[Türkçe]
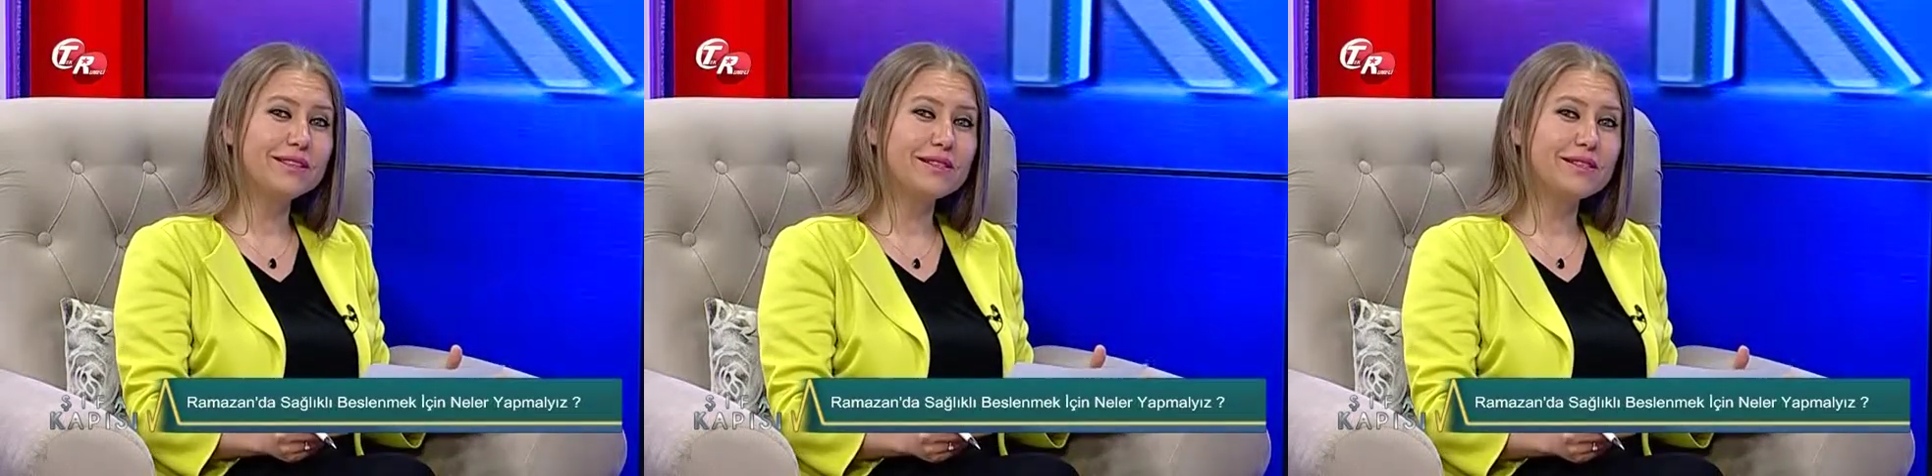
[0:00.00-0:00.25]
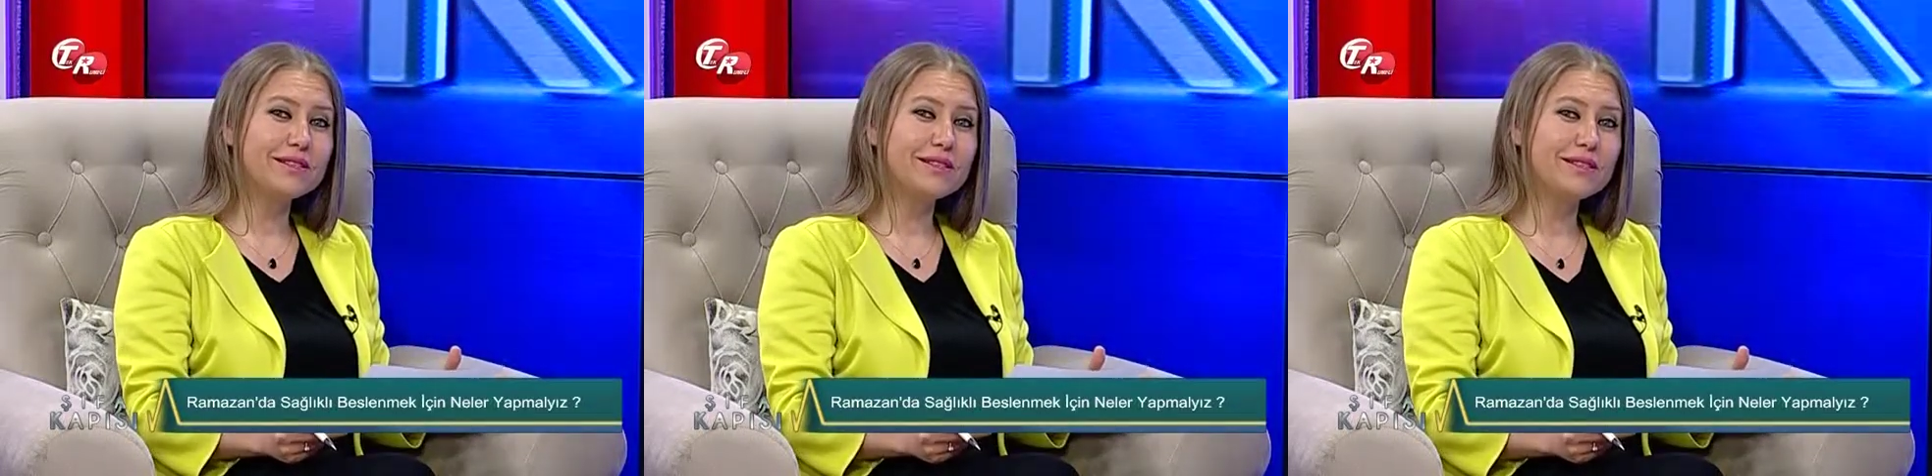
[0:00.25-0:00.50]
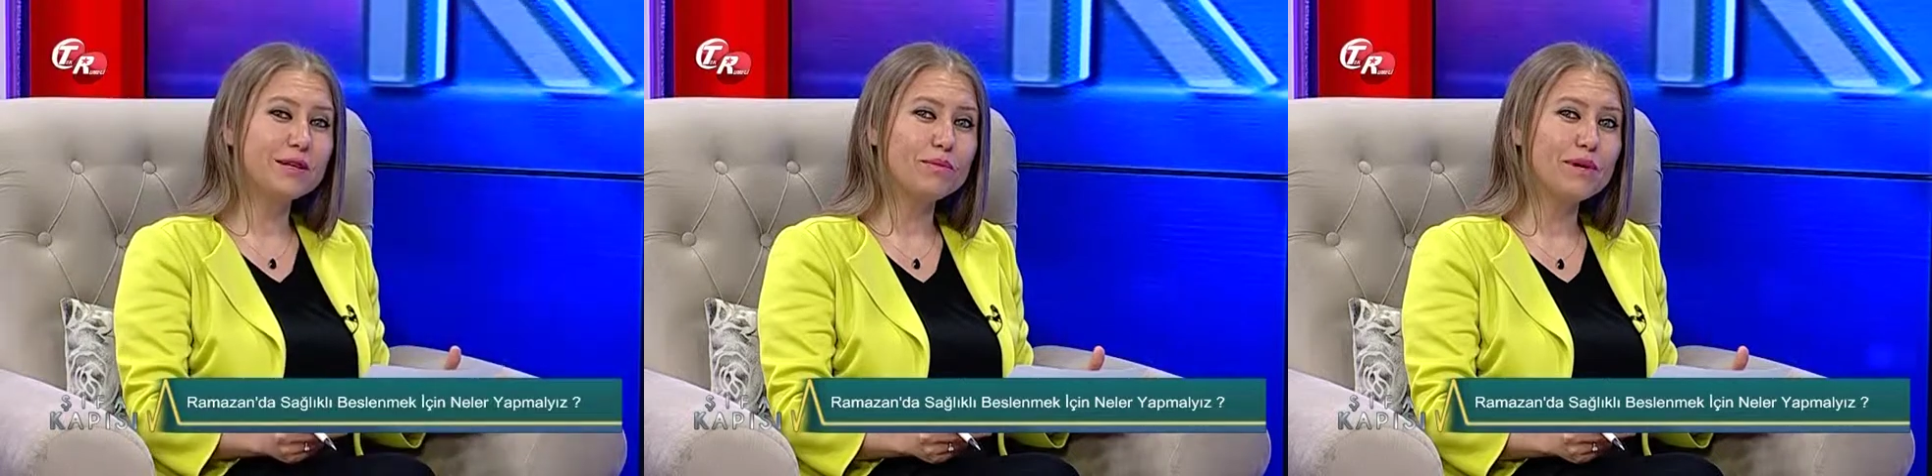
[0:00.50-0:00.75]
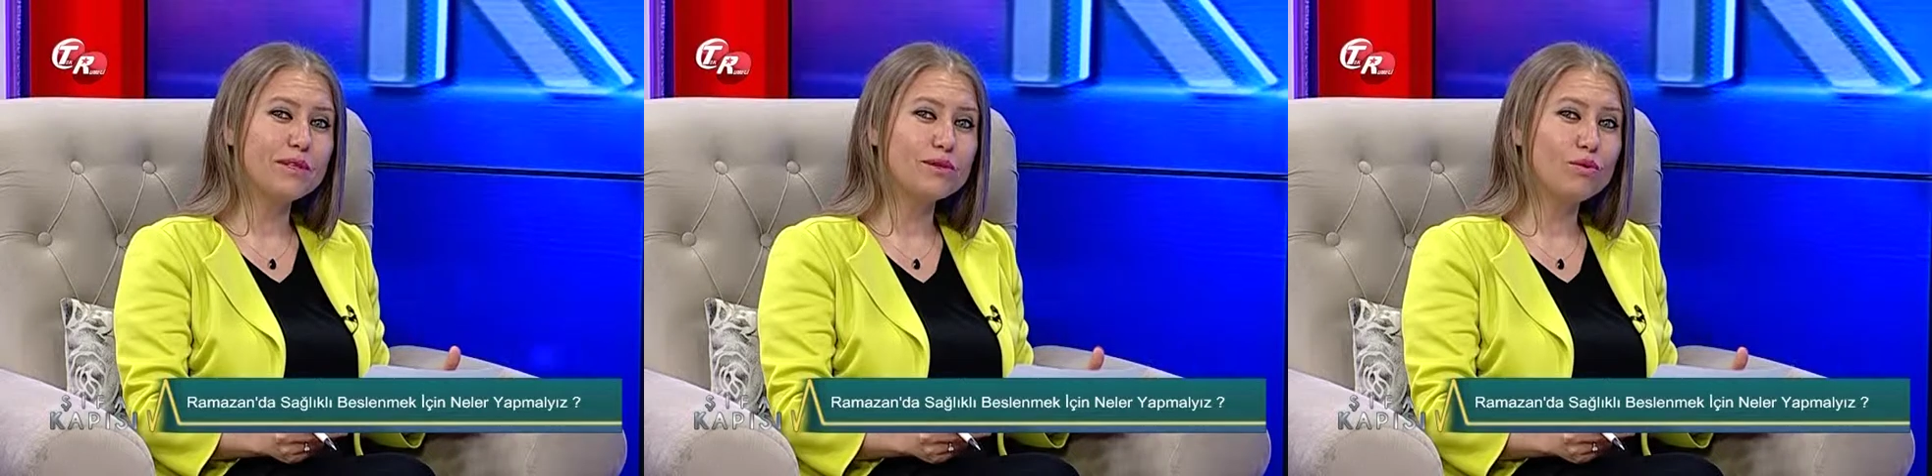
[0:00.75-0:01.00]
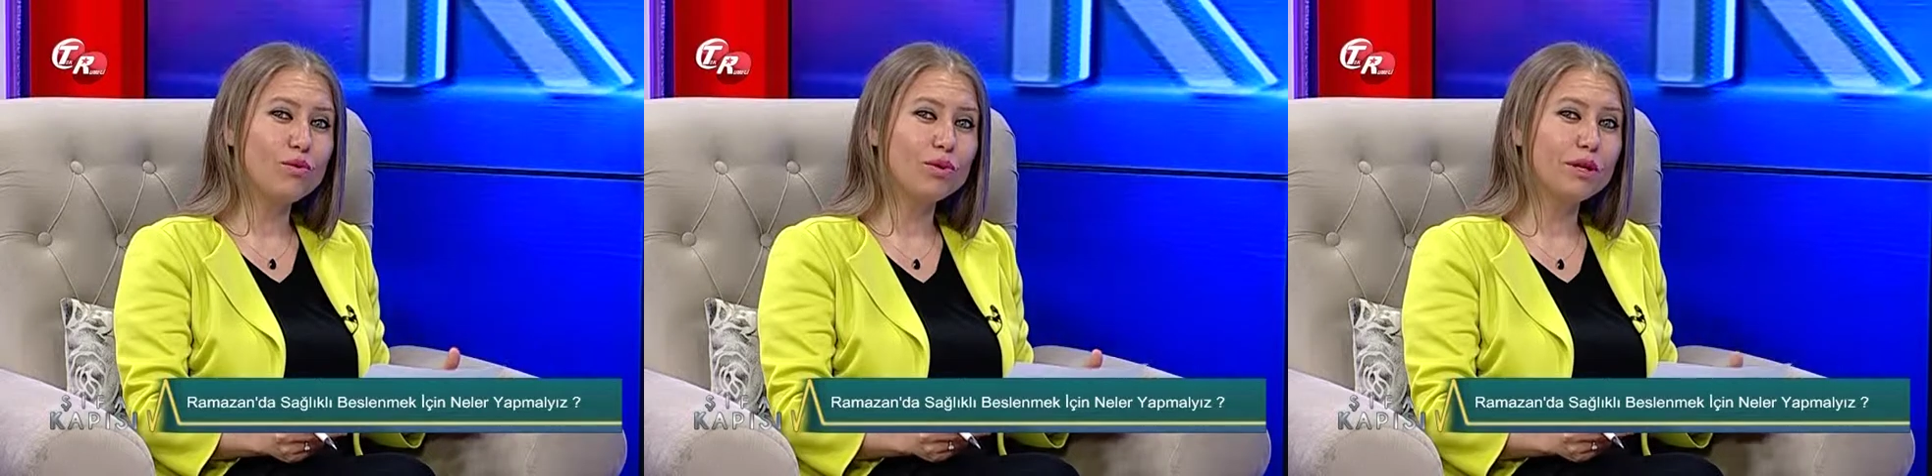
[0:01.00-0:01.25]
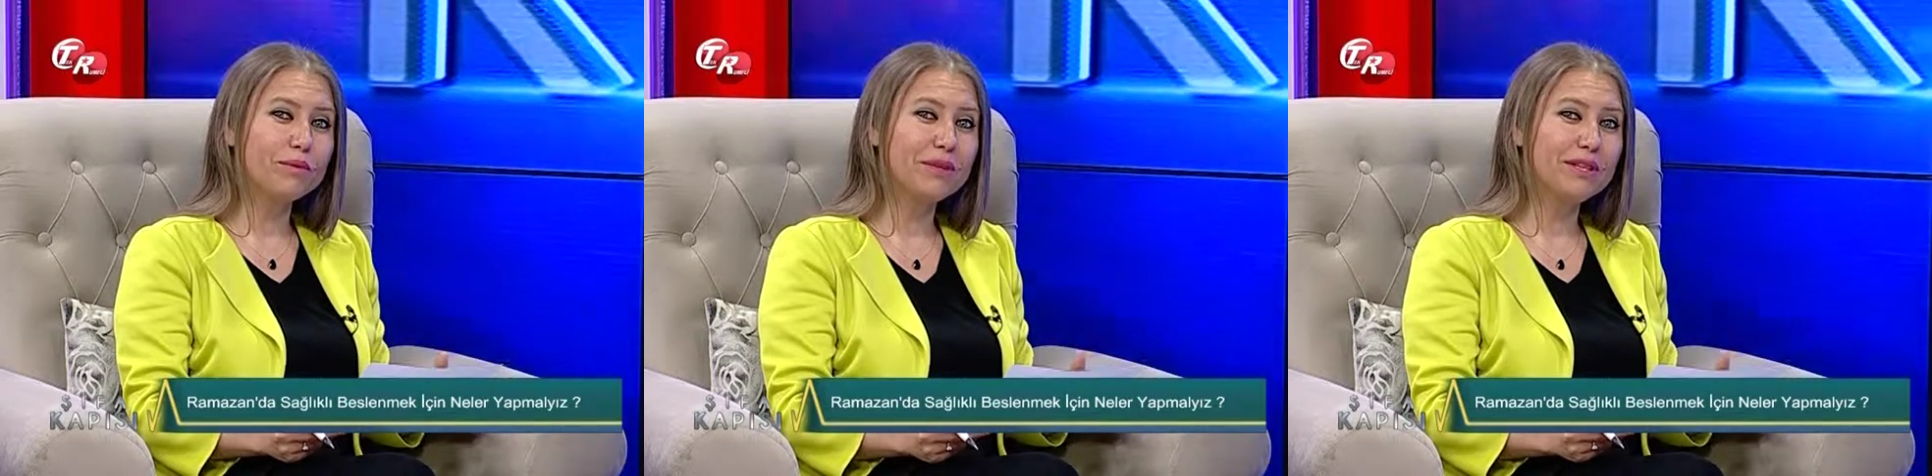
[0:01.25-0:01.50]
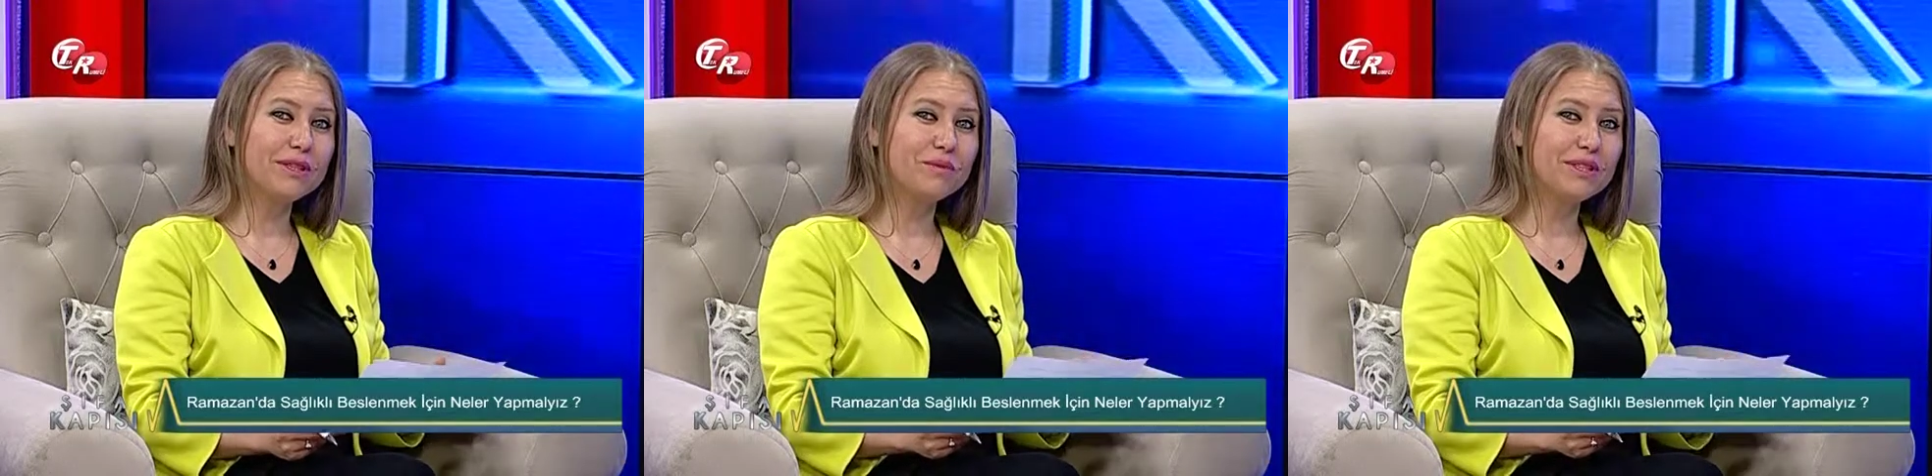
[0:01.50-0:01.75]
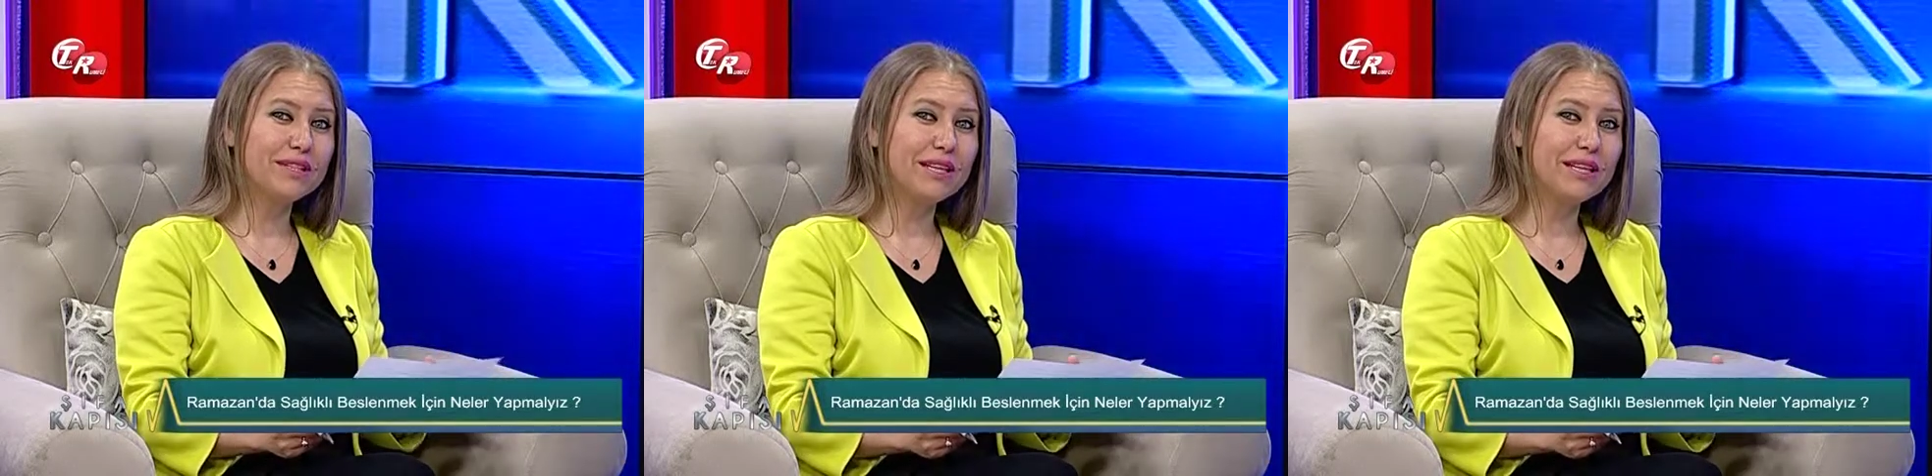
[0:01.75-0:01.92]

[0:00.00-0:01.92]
ister istemez olabilir mi?